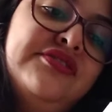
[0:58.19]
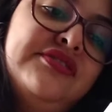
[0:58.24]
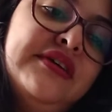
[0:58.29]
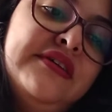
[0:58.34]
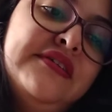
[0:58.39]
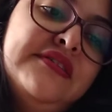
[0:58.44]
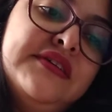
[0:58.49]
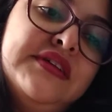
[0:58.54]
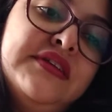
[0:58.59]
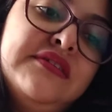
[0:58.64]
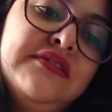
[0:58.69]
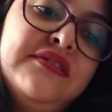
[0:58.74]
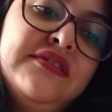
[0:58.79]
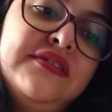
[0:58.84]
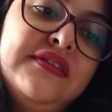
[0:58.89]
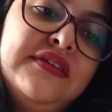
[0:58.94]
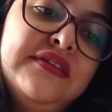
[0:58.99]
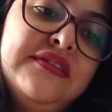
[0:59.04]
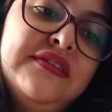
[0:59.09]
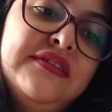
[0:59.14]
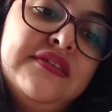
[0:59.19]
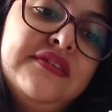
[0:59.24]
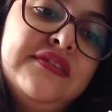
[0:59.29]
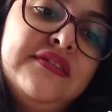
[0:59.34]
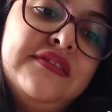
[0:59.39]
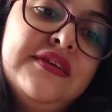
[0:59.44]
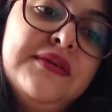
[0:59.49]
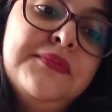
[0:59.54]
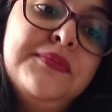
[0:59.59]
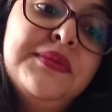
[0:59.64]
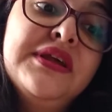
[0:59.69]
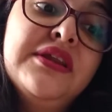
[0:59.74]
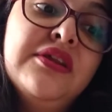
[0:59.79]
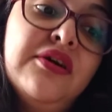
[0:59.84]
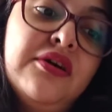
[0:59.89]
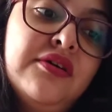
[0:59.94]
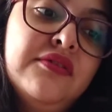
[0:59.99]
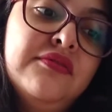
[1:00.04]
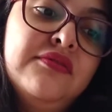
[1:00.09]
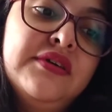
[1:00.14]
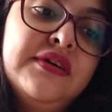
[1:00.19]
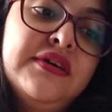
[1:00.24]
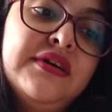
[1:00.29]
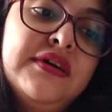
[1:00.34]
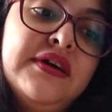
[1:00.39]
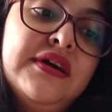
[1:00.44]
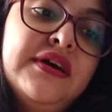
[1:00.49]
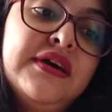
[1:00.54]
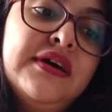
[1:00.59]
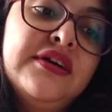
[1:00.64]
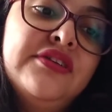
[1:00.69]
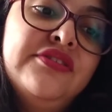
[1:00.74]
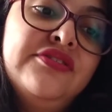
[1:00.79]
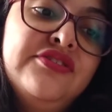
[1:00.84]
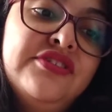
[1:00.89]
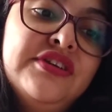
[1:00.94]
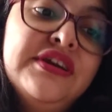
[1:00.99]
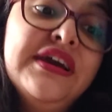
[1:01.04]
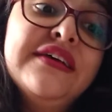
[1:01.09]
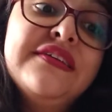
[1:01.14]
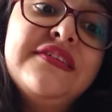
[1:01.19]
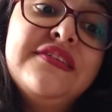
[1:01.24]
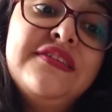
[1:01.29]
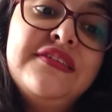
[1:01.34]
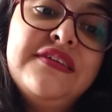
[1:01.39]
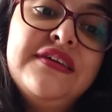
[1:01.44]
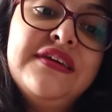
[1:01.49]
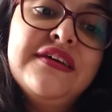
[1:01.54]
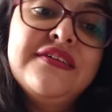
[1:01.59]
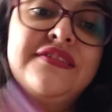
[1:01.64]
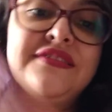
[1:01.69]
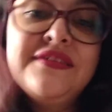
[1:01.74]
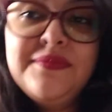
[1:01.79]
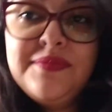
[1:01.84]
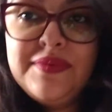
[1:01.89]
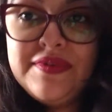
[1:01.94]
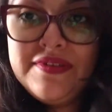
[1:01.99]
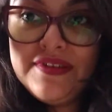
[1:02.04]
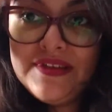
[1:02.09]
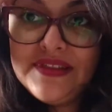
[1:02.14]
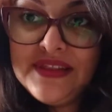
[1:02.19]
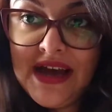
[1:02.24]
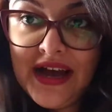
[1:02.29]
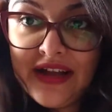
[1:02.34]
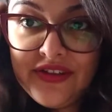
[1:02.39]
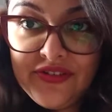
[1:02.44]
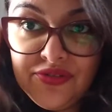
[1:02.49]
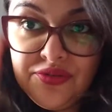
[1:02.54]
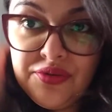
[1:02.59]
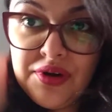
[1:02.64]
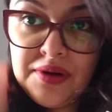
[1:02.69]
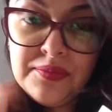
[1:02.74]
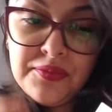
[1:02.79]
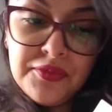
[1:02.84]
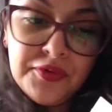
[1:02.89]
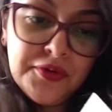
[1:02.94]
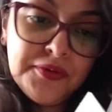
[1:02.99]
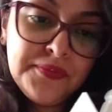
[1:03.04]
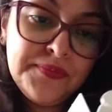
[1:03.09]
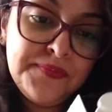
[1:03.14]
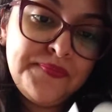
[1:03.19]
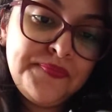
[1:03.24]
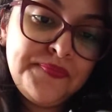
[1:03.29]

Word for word: está escrito assim: Simple Love. Diga sim a simplicidade do amor.